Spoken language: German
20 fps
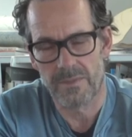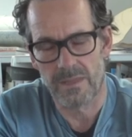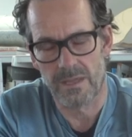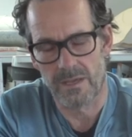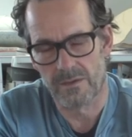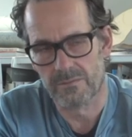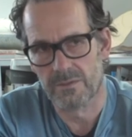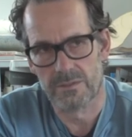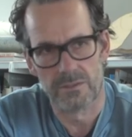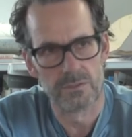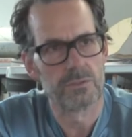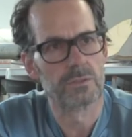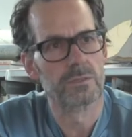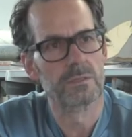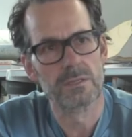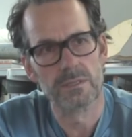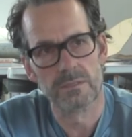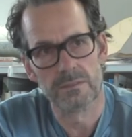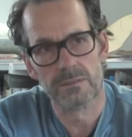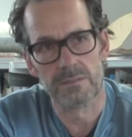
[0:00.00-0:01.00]
eher von den
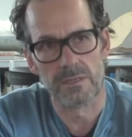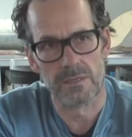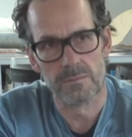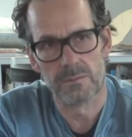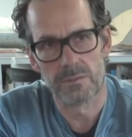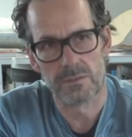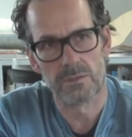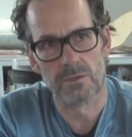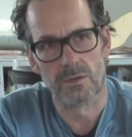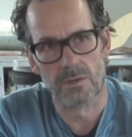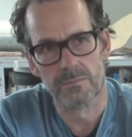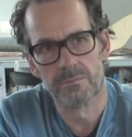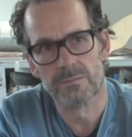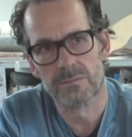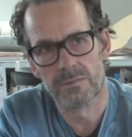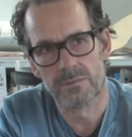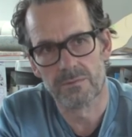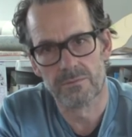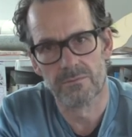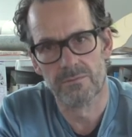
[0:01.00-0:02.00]
Studierenden selbst
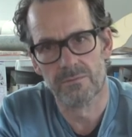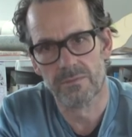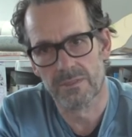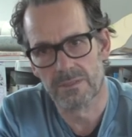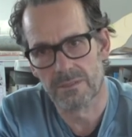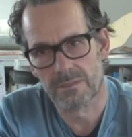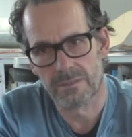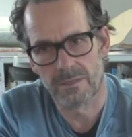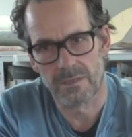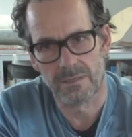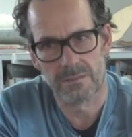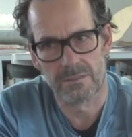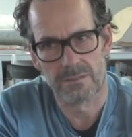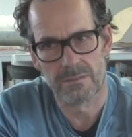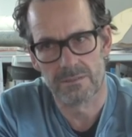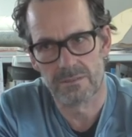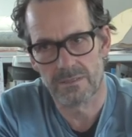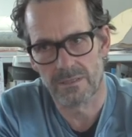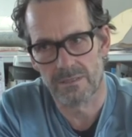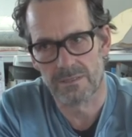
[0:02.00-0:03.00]
kommt und wir
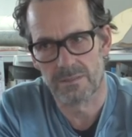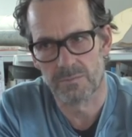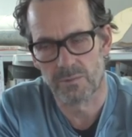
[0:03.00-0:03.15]
als, als